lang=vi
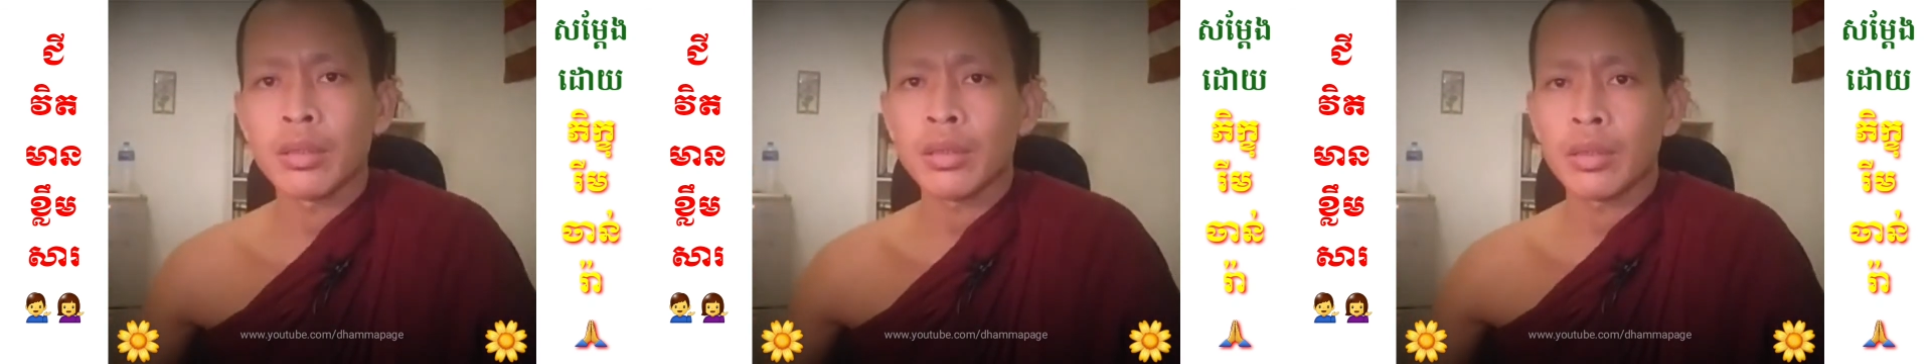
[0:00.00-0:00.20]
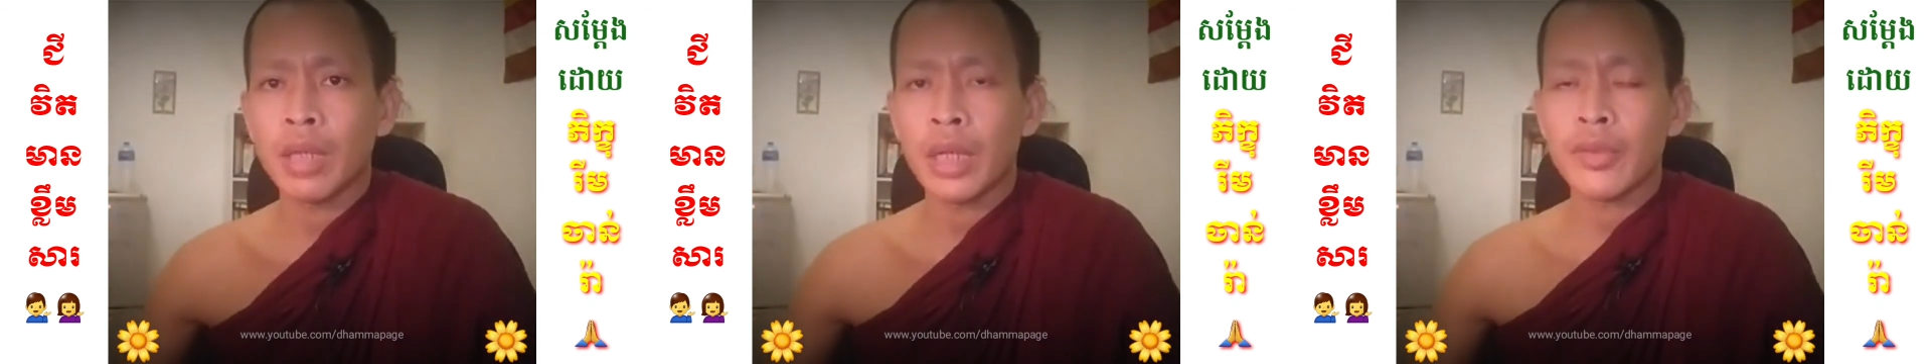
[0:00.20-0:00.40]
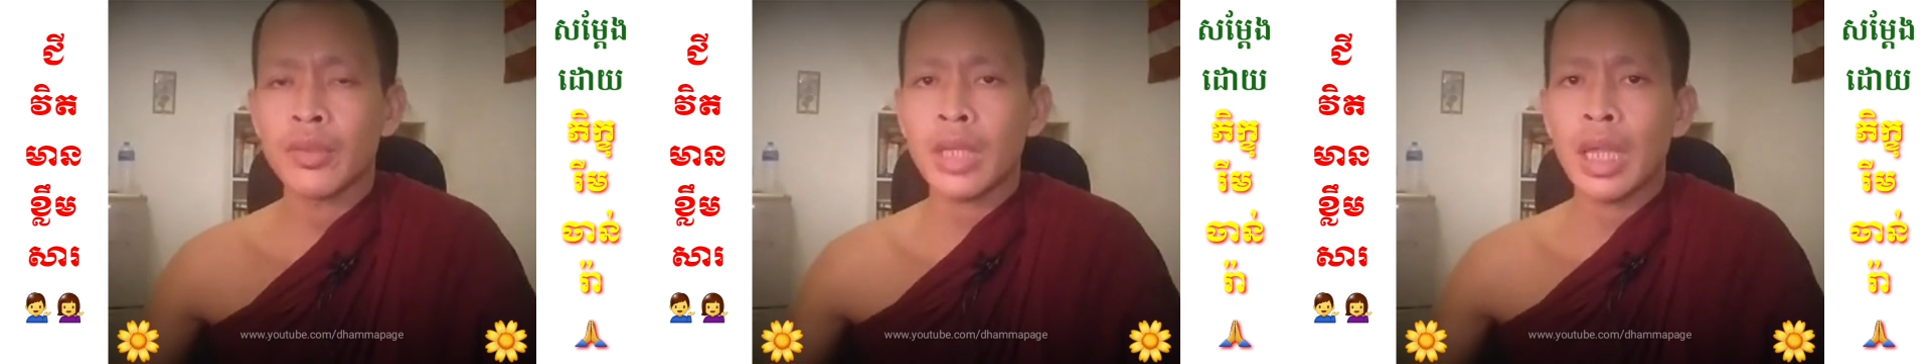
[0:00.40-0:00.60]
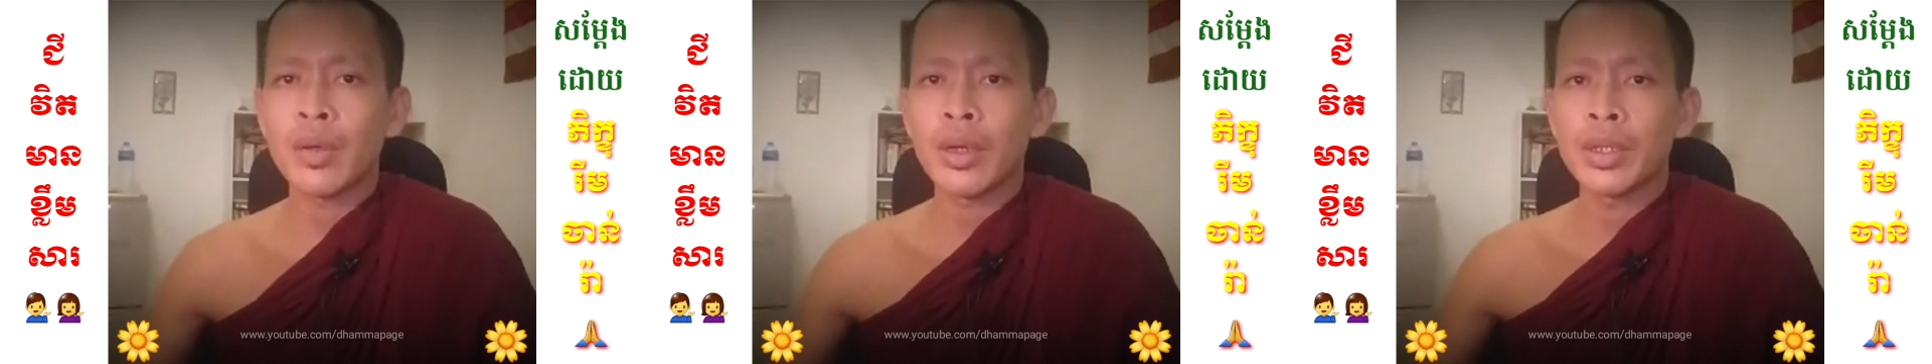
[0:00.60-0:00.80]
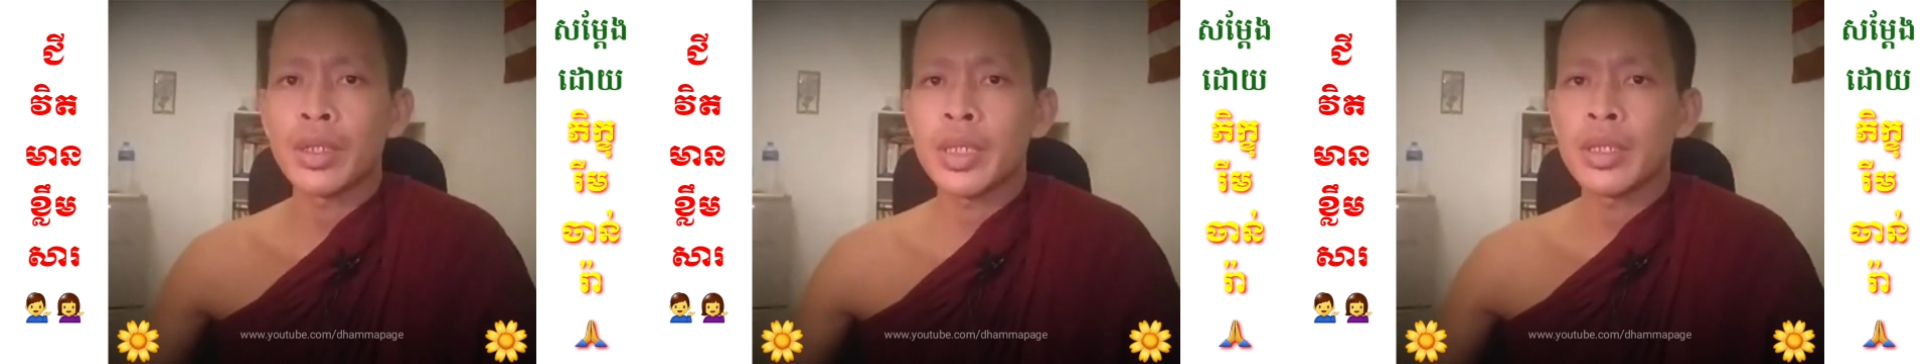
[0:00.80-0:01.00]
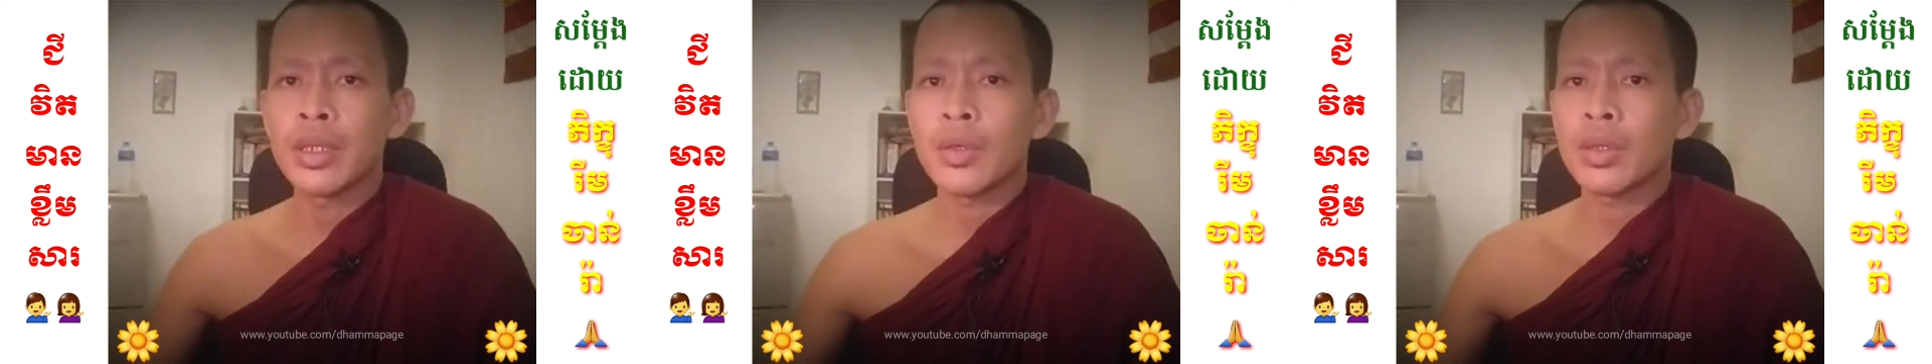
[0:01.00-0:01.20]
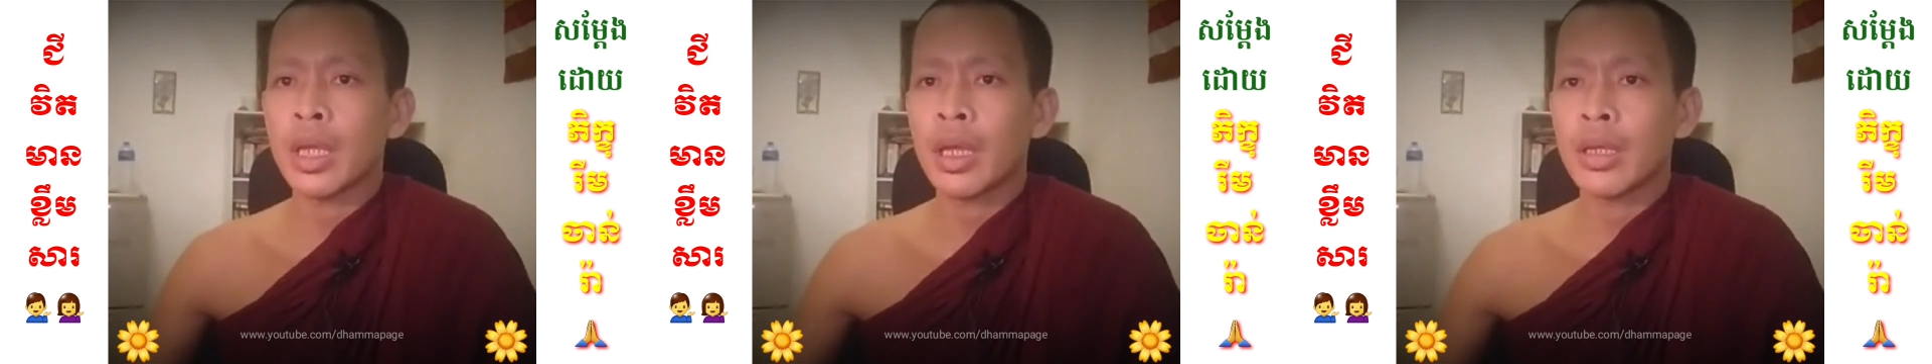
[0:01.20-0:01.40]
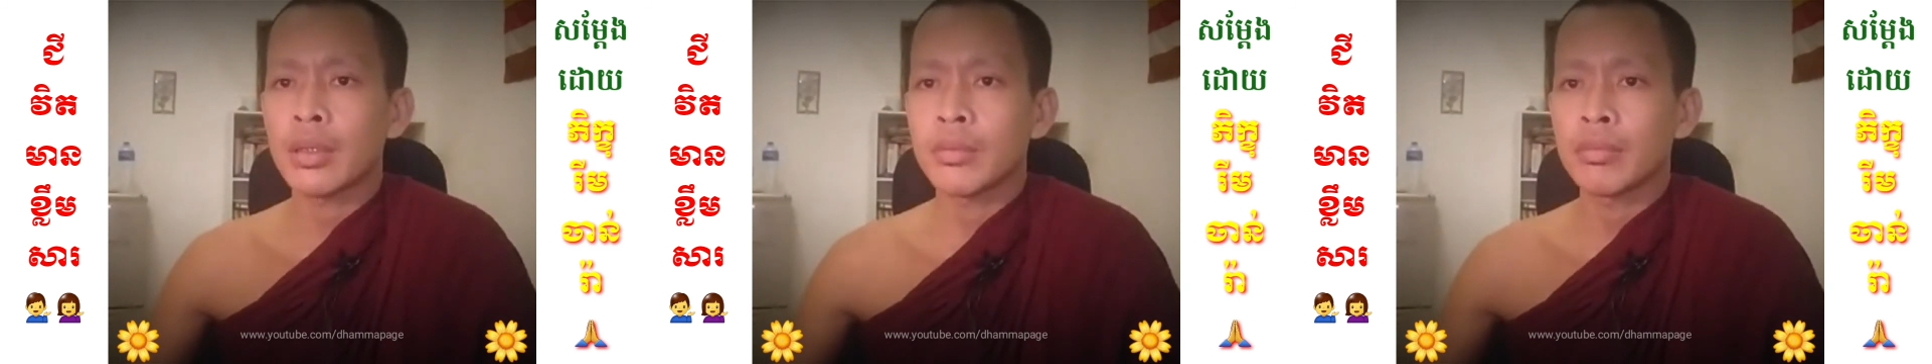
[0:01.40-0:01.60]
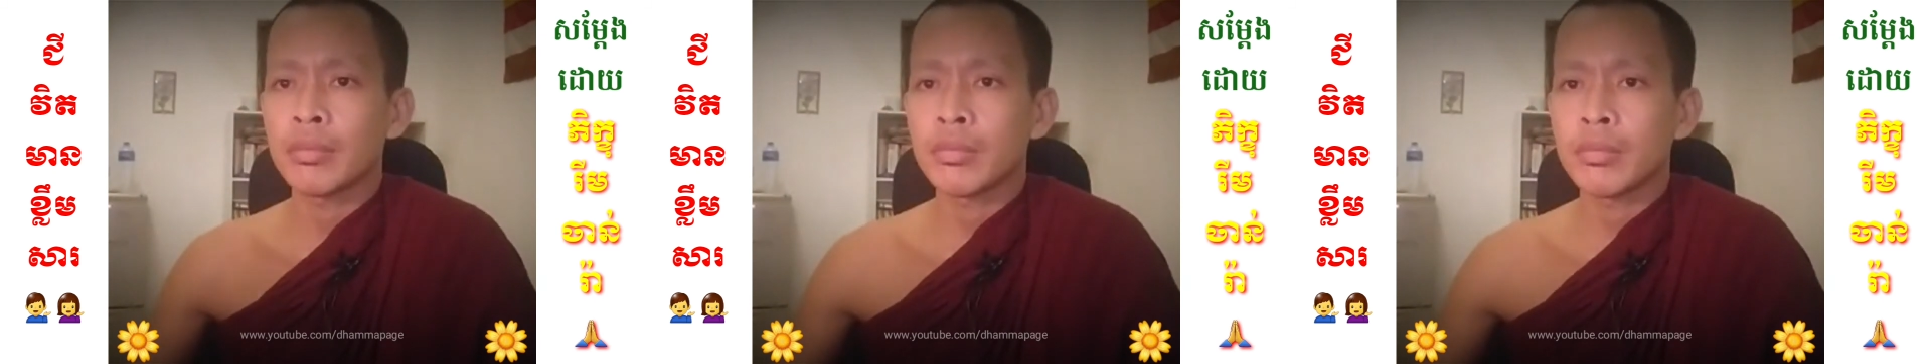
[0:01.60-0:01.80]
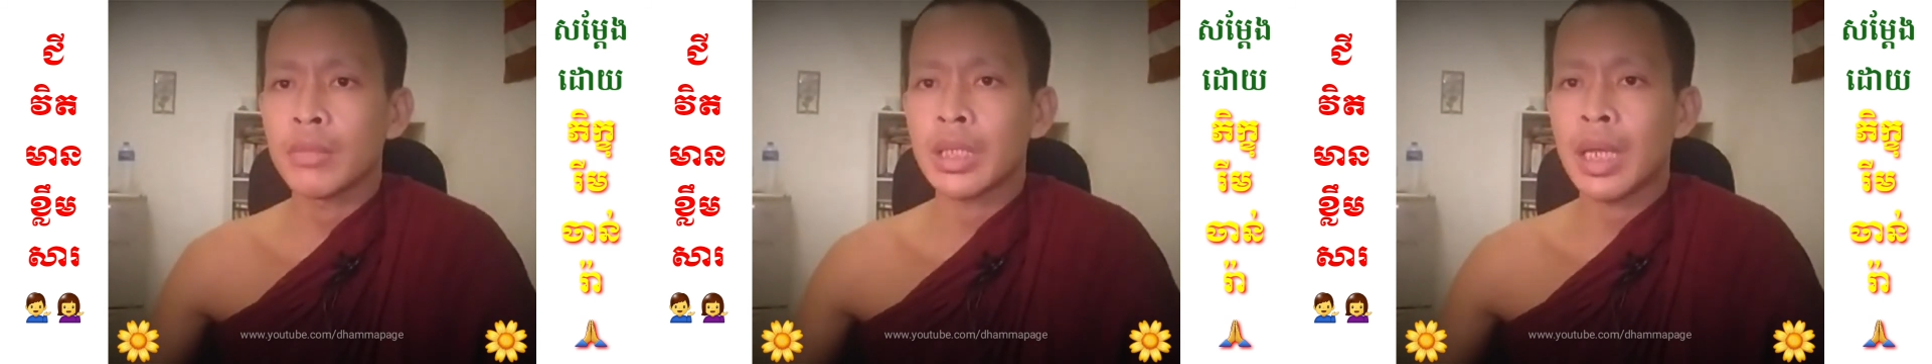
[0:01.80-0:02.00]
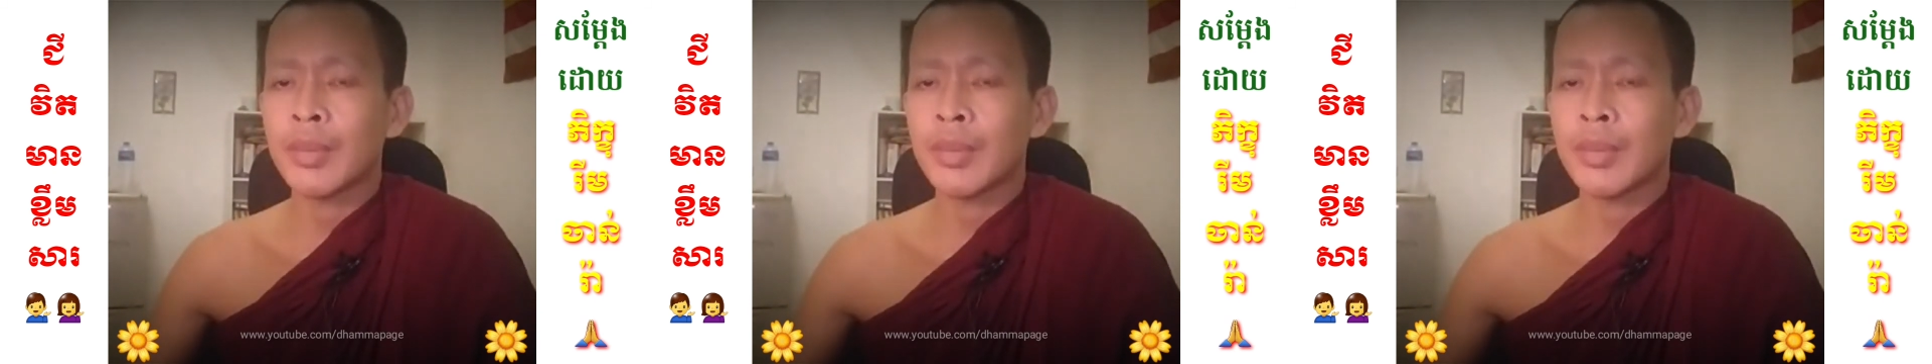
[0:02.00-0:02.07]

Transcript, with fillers: Einstein còn dây cho có tha bữa tam